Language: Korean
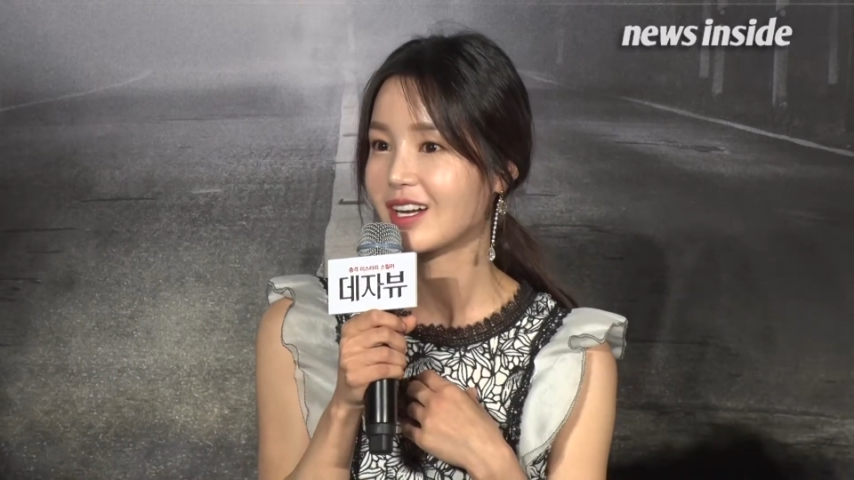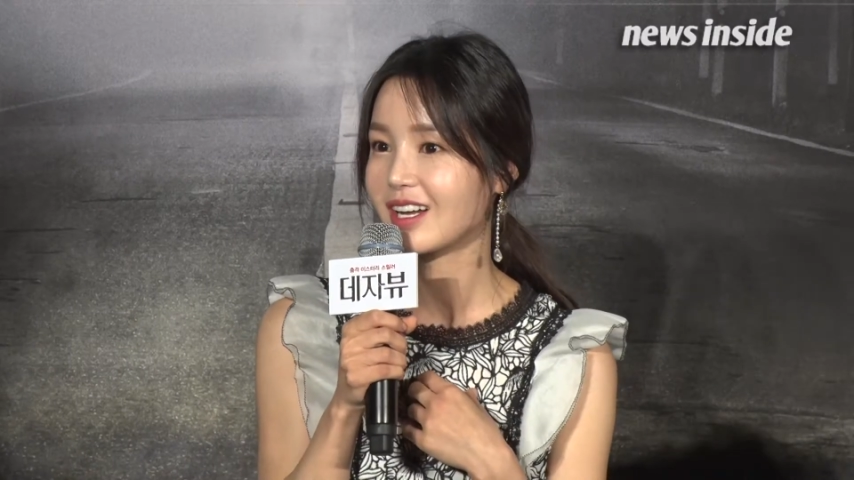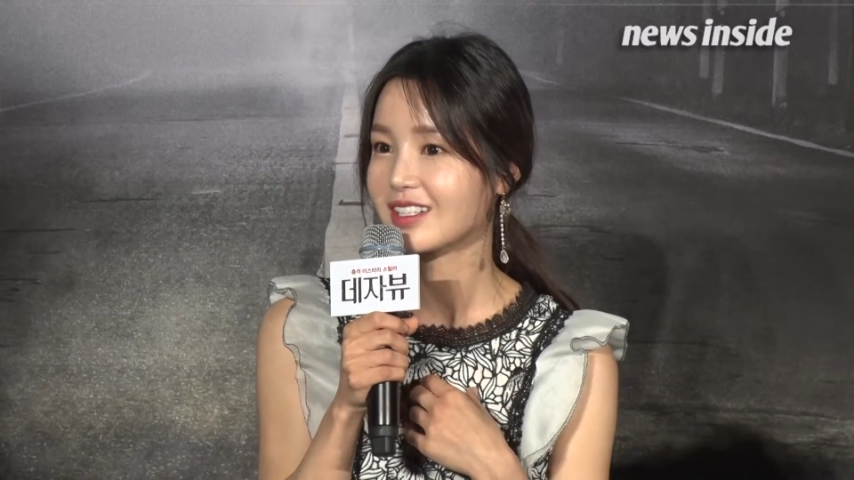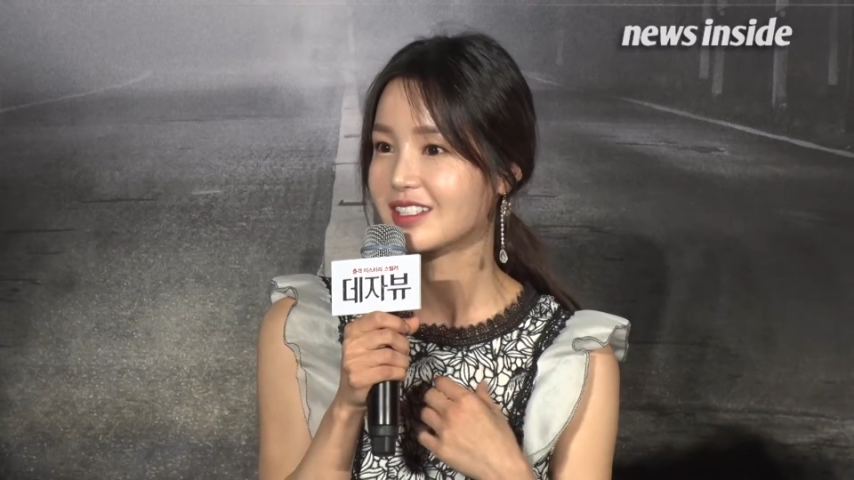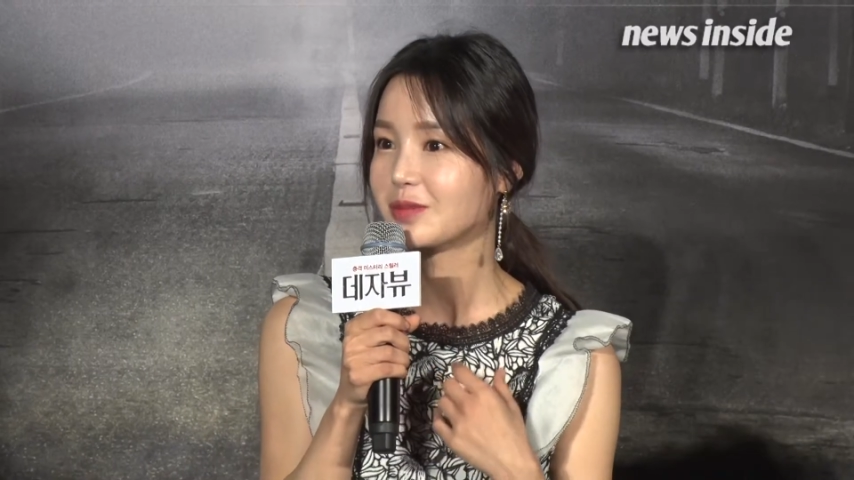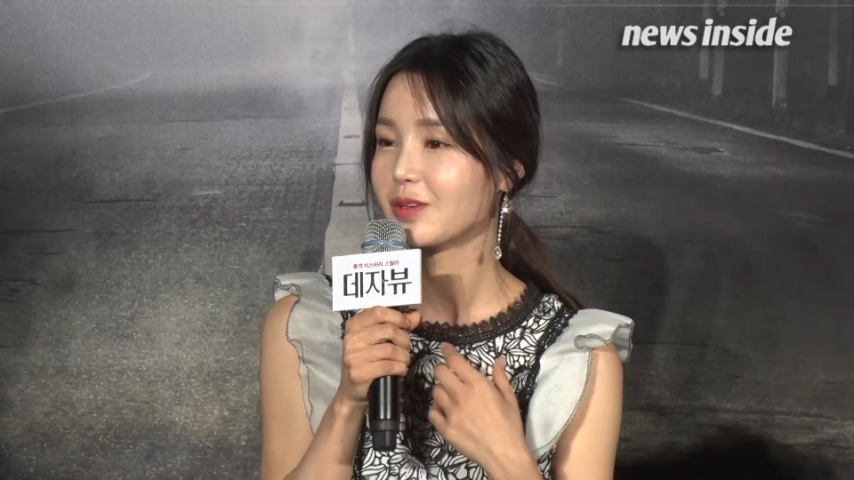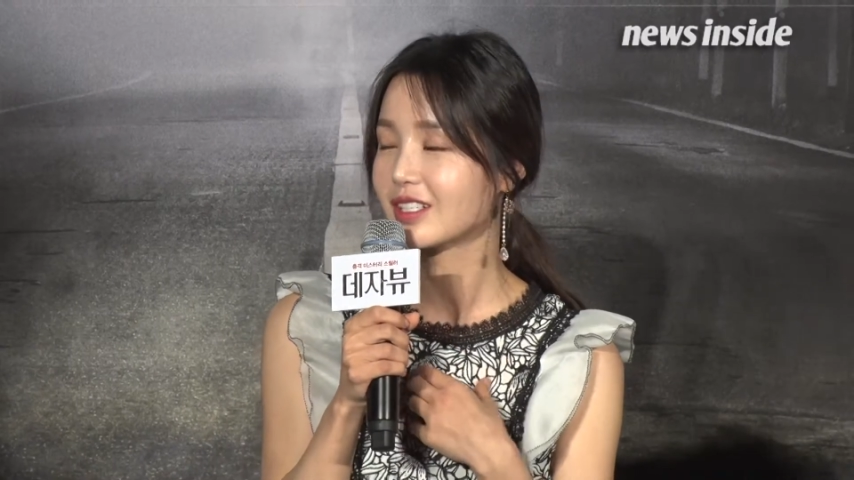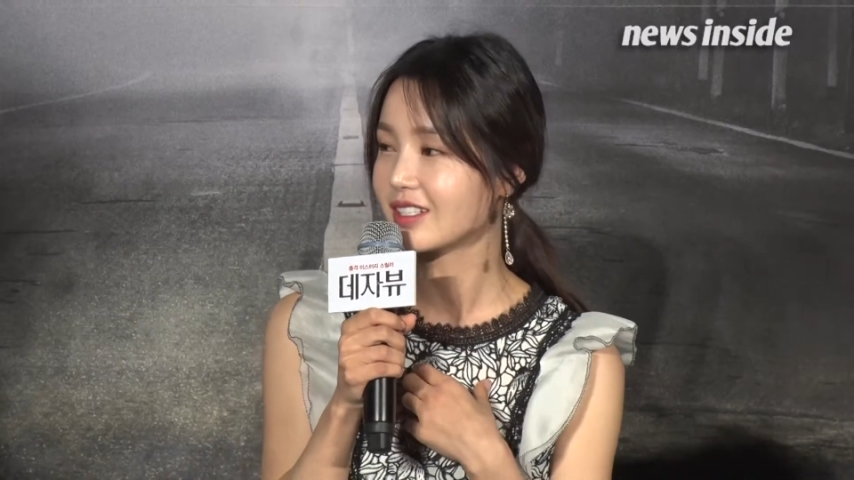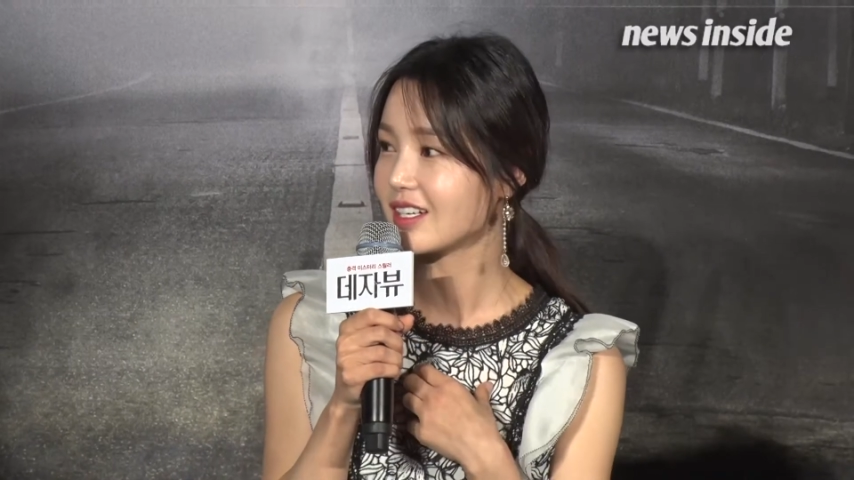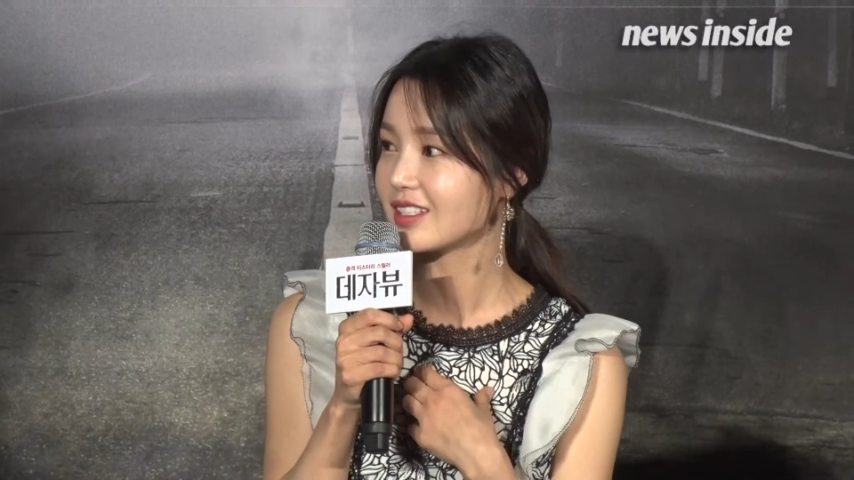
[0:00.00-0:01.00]
아침형
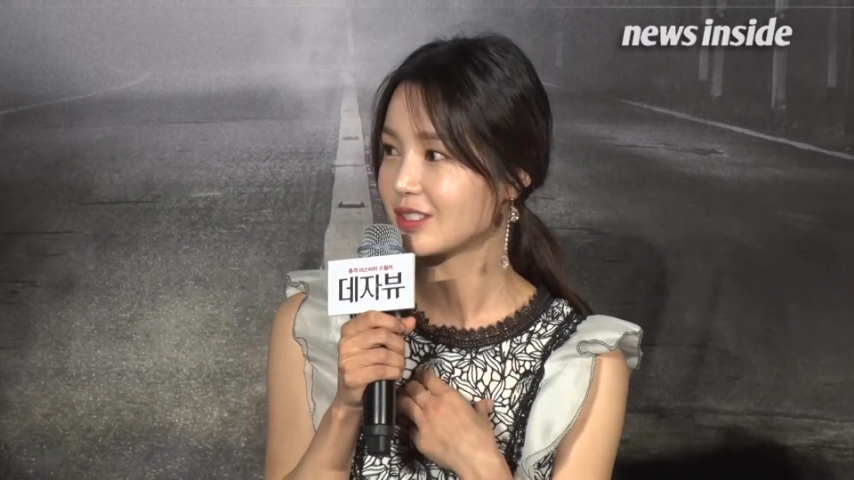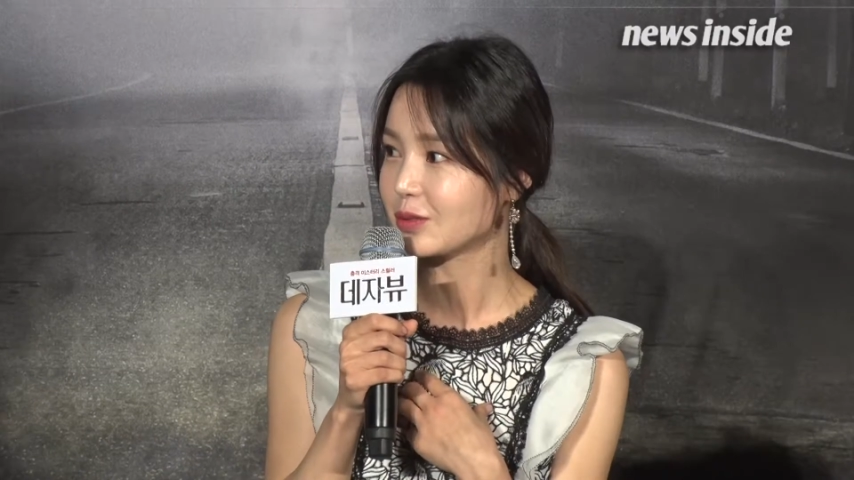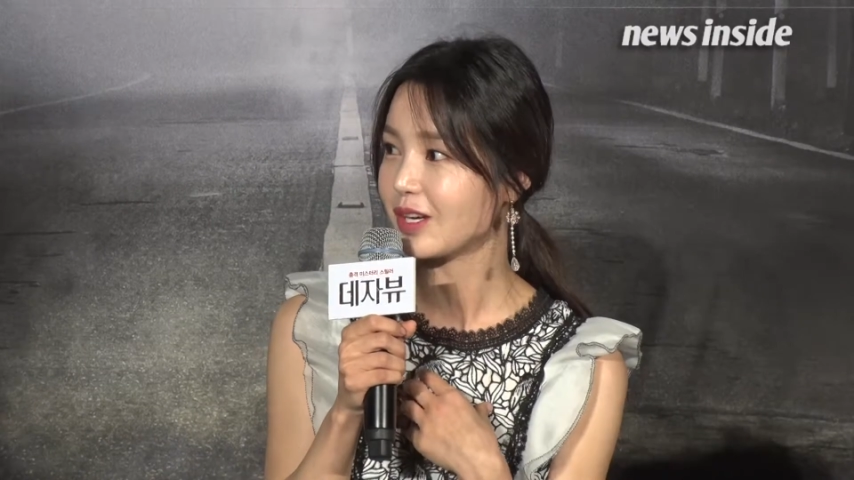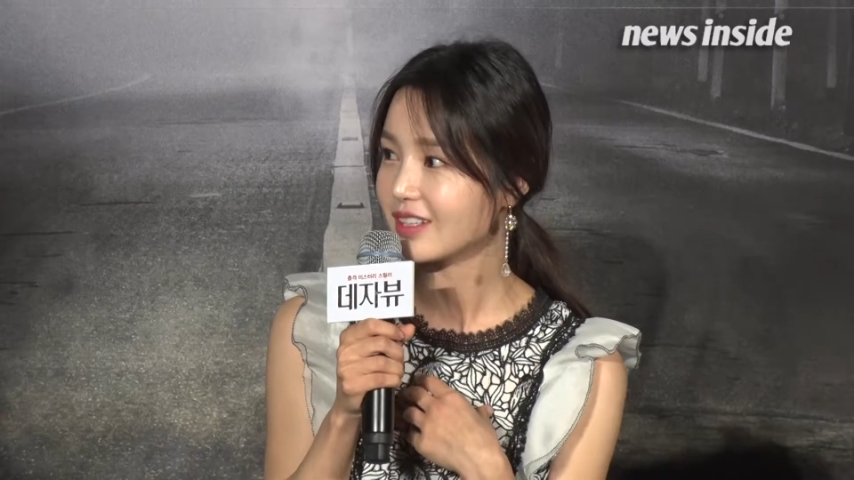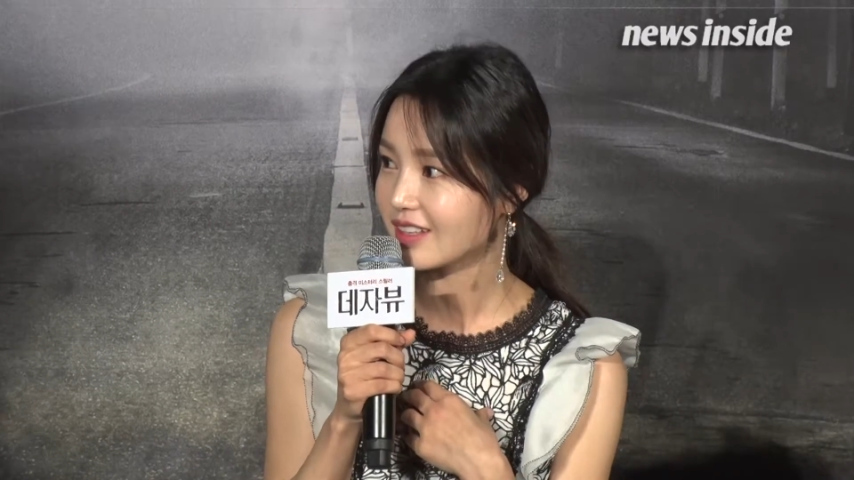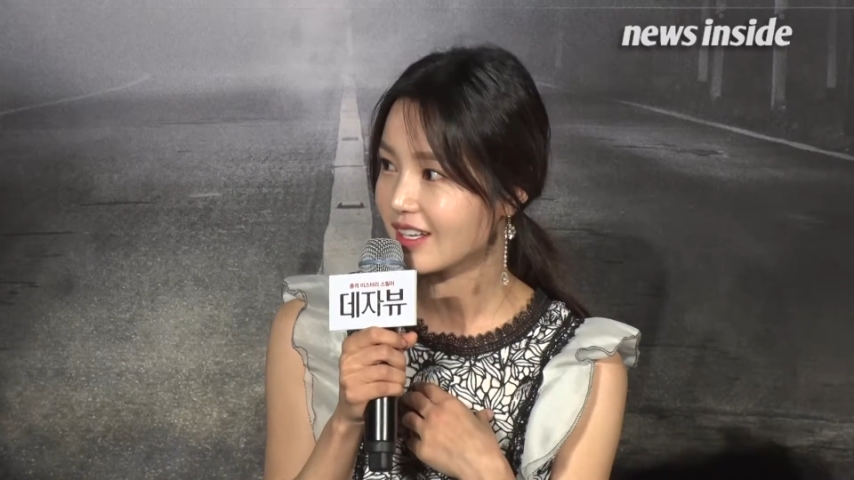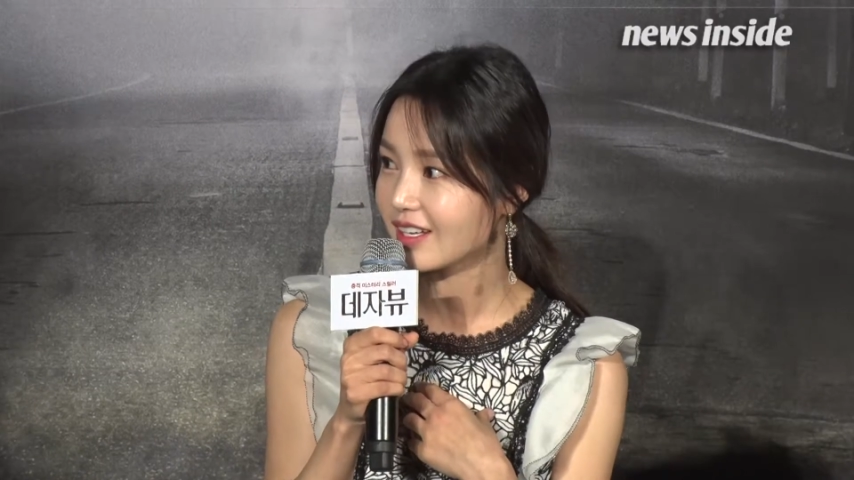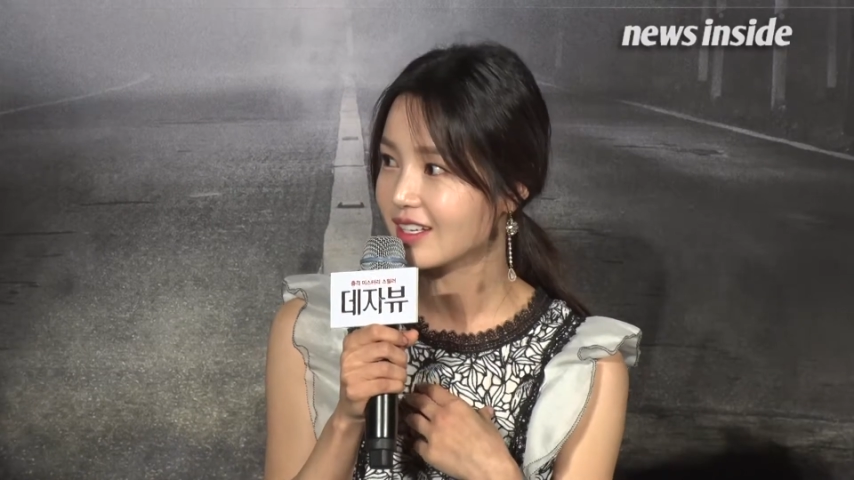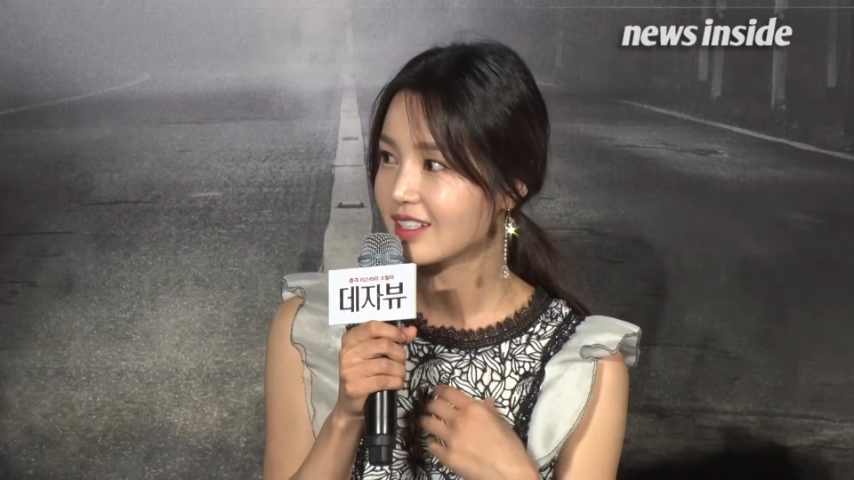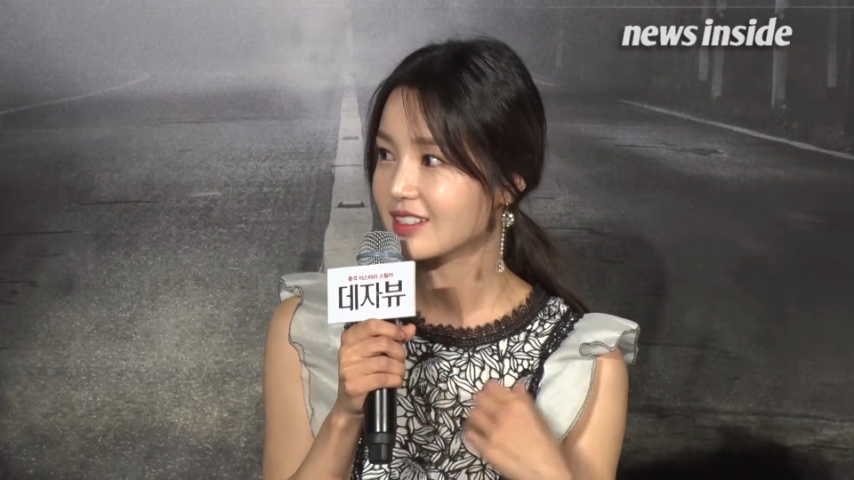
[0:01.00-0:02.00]
인간이기도 한데
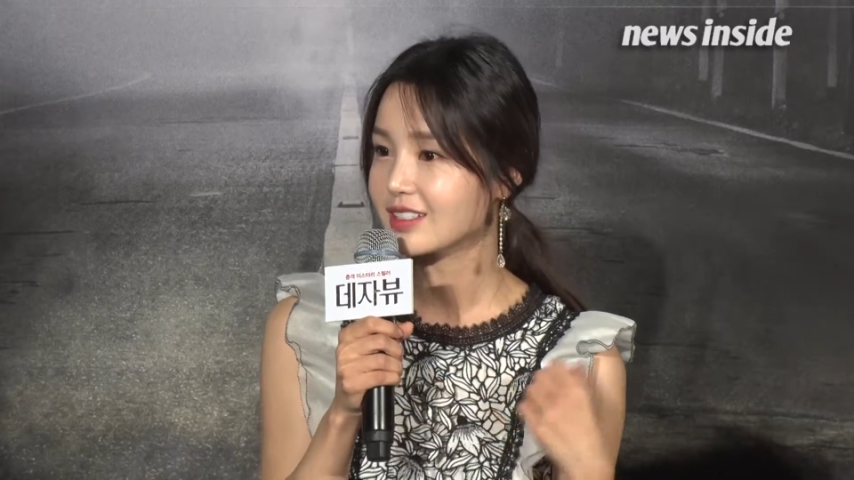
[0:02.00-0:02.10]
예.